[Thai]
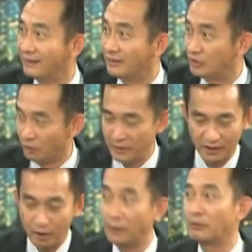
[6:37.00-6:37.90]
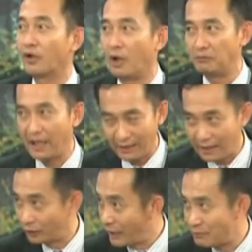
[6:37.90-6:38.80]
ถูกไหมก็มาประกอบแรงงาน
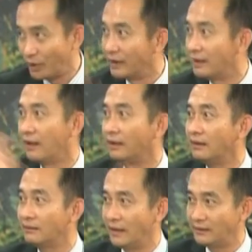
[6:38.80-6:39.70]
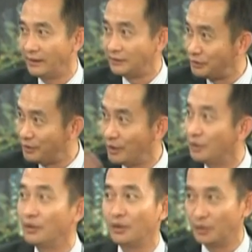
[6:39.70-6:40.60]
เราได้หมดเลยนะฮะได้เทคโนโลยี
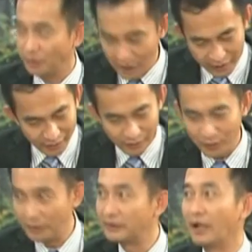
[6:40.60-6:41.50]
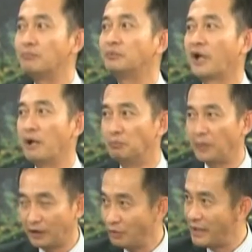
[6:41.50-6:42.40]
ได้อะไรด้วยคใช่ไหมครับครับมัน
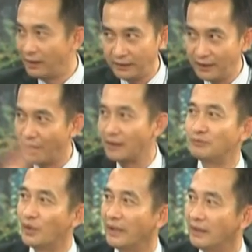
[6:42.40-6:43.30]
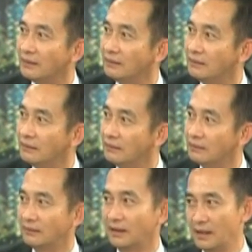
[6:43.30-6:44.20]
ต้องมี learning curve พวกนี้
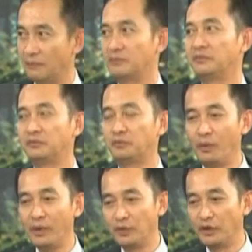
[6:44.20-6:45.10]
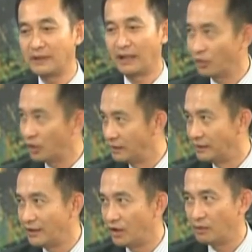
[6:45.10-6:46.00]
นะครับเพราะว่าบริษัทเราก็
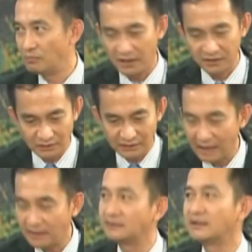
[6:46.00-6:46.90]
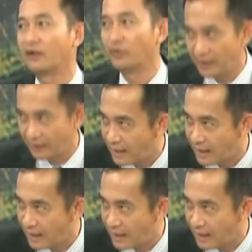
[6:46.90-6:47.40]
learning curve มาจนสร้างเครื่องจักรเราเองได้